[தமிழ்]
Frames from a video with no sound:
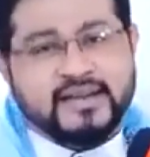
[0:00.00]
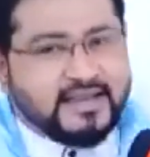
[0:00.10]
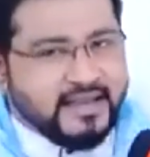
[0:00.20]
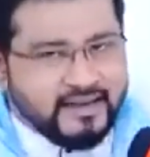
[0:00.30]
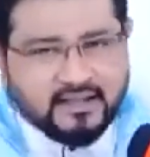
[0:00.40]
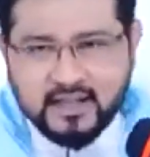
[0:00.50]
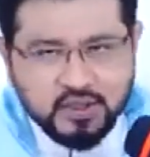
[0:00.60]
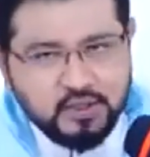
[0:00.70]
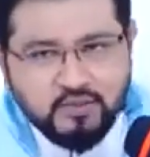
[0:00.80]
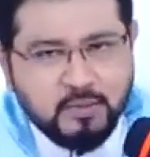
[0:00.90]
கதையின்
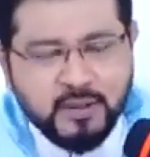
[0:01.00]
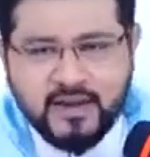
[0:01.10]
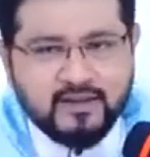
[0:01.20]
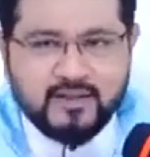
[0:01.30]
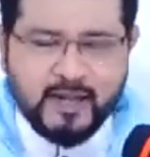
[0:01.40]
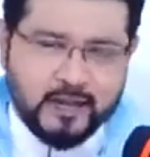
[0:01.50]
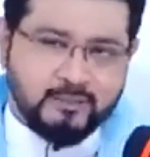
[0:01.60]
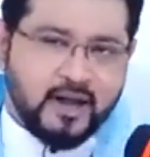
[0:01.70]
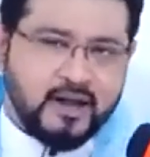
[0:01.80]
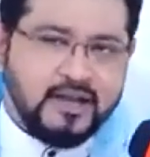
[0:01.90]
தத்துவம் என்ன
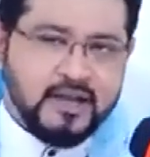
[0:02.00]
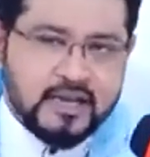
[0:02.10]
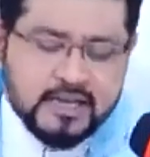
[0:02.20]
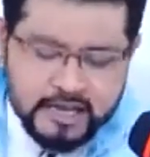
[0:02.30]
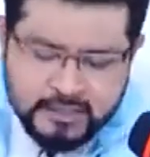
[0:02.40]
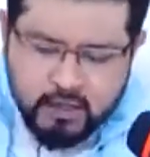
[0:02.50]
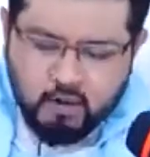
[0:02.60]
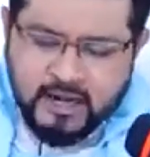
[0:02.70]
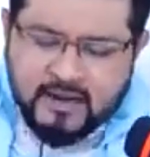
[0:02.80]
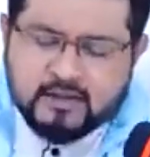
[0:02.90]
தெரியுமா இந்த
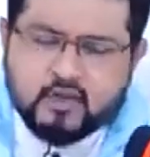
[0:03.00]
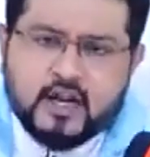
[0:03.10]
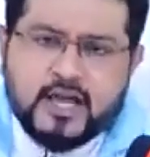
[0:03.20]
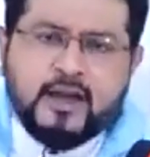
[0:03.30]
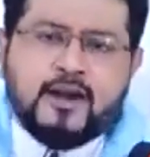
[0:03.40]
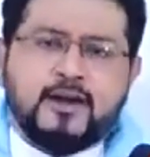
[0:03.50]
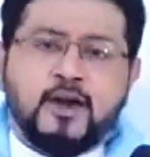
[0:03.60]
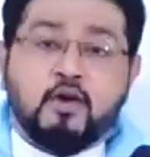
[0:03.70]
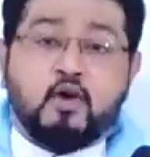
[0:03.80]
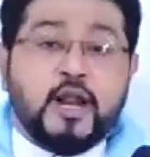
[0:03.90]
உலகத்துல
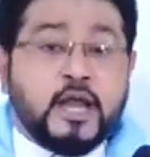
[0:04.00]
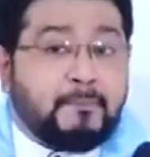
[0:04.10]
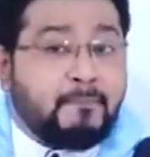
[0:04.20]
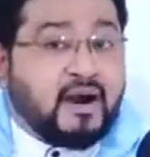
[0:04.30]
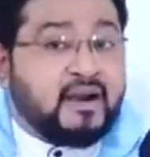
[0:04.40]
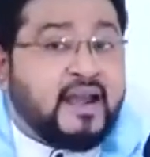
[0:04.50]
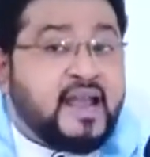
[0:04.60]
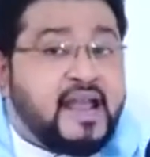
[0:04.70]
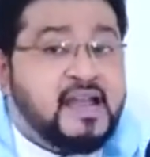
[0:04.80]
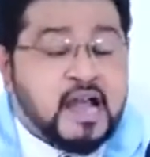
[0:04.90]
இருக்கக்கூடிய
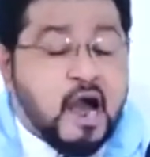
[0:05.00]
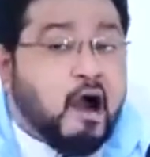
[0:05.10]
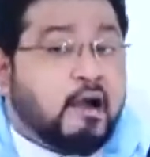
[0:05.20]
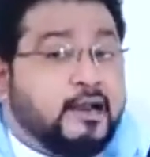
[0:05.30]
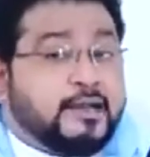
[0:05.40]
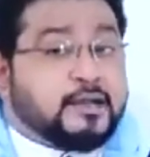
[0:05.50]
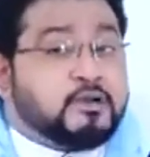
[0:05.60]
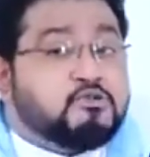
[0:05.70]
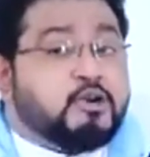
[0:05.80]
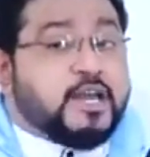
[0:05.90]
பகையை
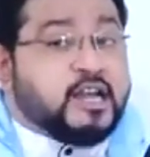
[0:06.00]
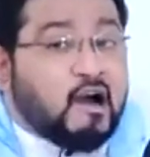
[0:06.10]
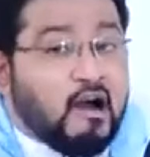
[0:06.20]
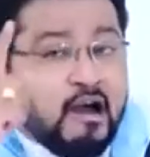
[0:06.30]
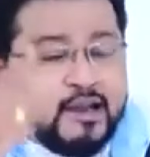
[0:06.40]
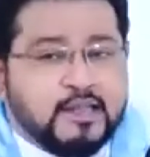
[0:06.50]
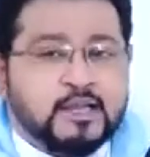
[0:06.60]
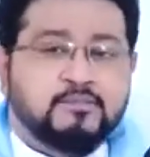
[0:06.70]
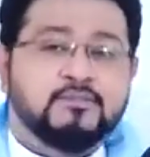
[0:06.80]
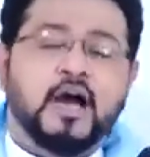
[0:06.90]
அழிக்கக்கூடிய
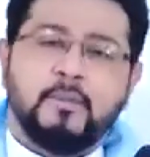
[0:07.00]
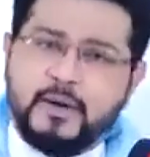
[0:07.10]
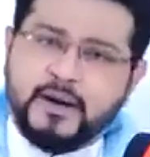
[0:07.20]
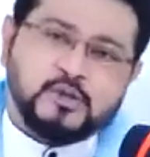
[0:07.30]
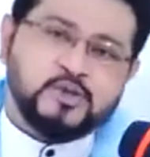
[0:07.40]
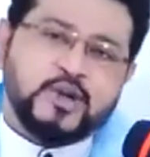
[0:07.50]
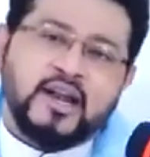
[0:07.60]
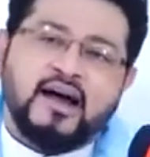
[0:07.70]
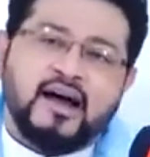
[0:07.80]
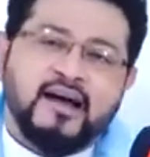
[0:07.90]
ஆயுதம் அப்படின்னு
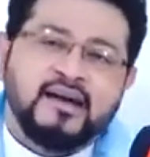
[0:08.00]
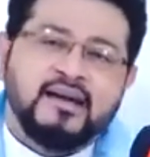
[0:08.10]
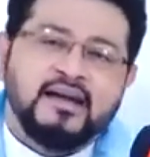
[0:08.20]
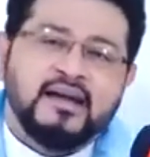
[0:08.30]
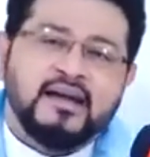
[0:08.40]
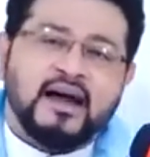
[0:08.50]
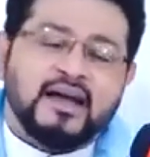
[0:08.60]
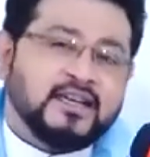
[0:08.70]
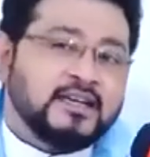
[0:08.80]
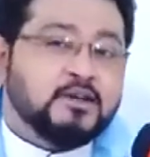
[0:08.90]
சொன்னா
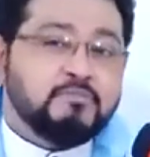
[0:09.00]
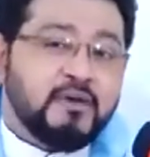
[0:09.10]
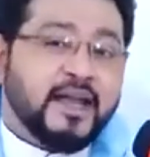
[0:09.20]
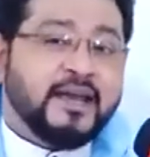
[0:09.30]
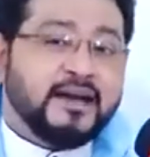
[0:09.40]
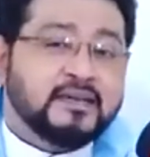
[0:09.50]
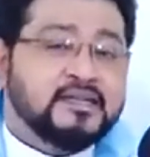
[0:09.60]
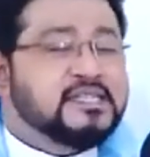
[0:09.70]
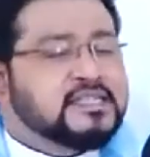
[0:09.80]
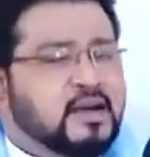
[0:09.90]
அதற்கு பெயர்
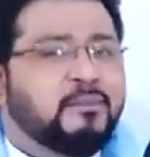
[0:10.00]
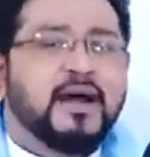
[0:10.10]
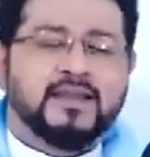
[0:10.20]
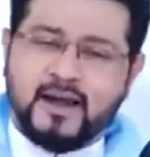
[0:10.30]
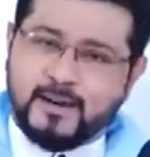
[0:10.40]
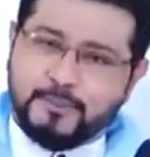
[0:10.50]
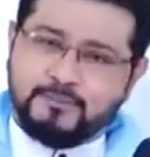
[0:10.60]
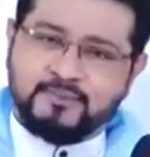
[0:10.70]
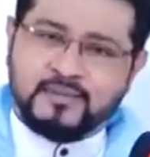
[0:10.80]
சமாதானம்